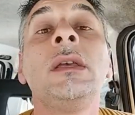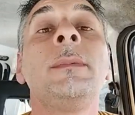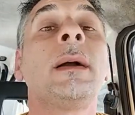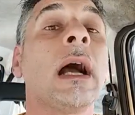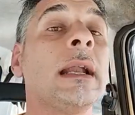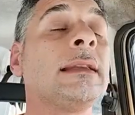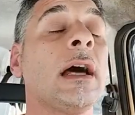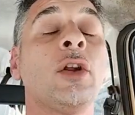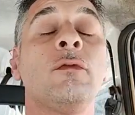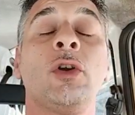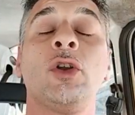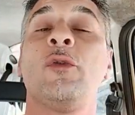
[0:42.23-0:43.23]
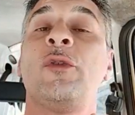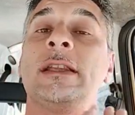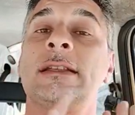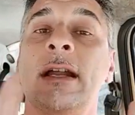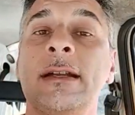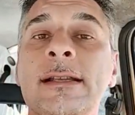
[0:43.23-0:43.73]
Io per carità non voglio
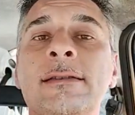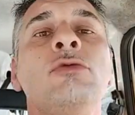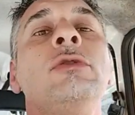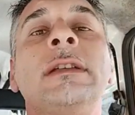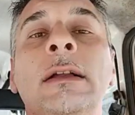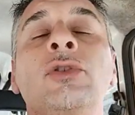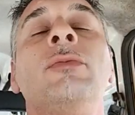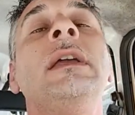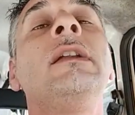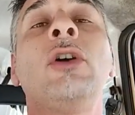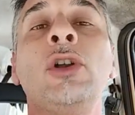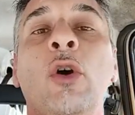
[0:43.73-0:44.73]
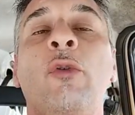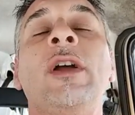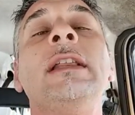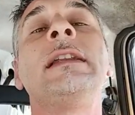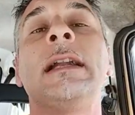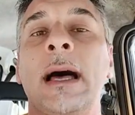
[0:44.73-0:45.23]
offendere a nessuno, tantomeno voglio
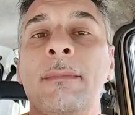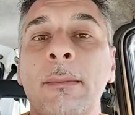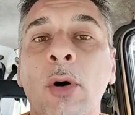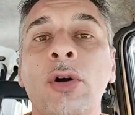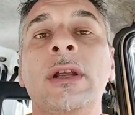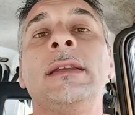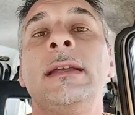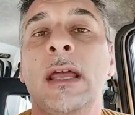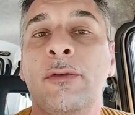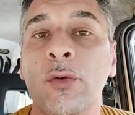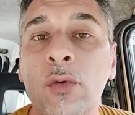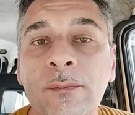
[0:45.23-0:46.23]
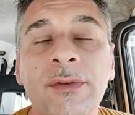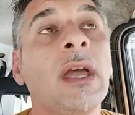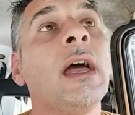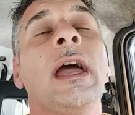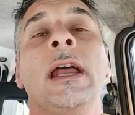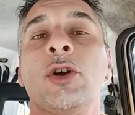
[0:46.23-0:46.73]
offendere la memoria dei defunti
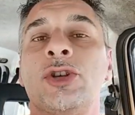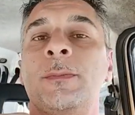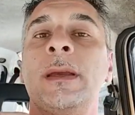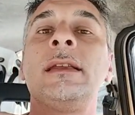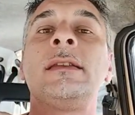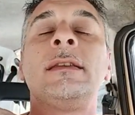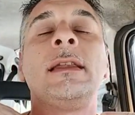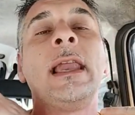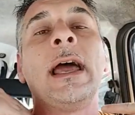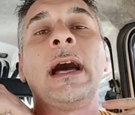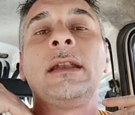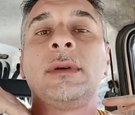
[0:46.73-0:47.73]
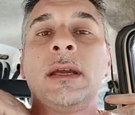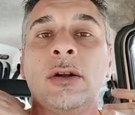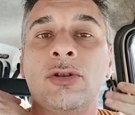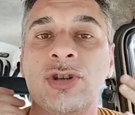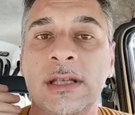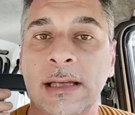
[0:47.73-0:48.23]
e lo spirito delle anime che
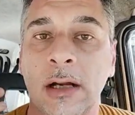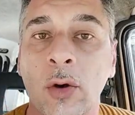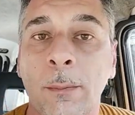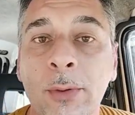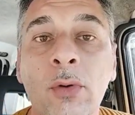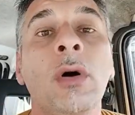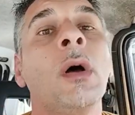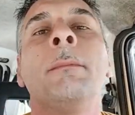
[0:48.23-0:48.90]
non ci stanno più.